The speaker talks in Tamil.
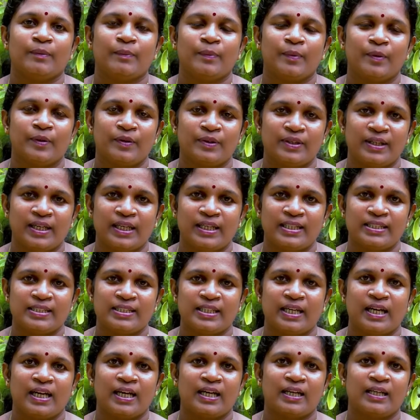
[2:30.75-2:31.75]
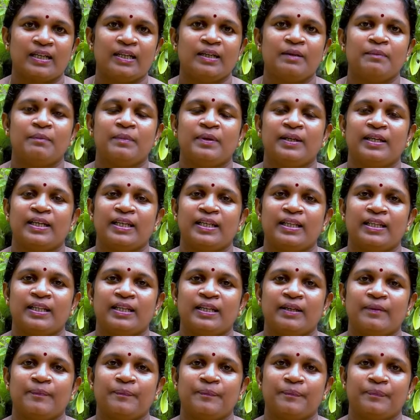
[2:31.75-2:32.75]
பொடுதலை சாறு
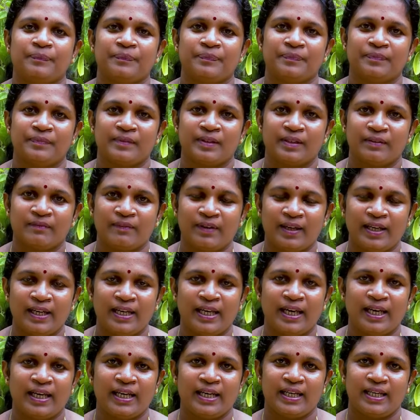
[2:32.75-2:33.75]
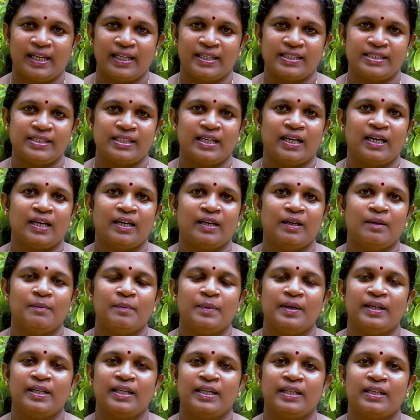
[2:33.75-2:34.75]
மற்றது வெள்ளேரை இலைச்சாறு
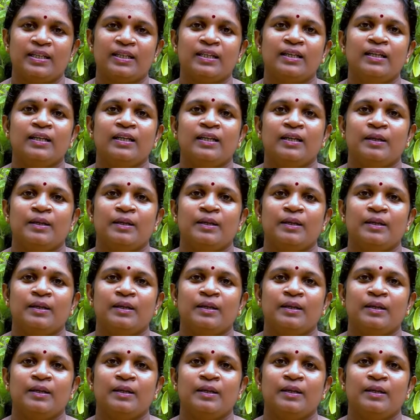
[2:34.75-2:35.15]
மற்றது